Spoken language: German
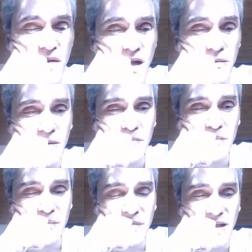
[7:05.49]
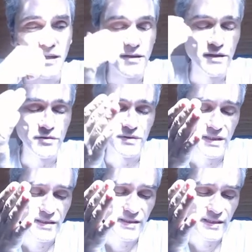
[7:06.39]
Aber ja, also
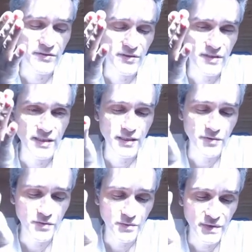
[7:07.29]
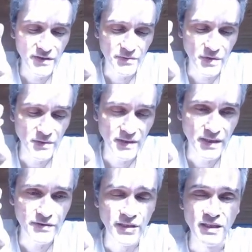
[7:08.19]
das ist halt sozusagen aber nur um das
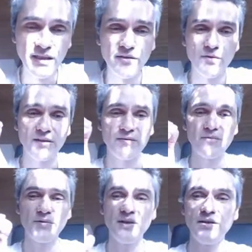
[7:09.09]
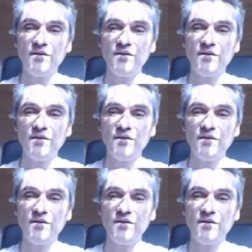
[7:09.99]
raus. Du hast in,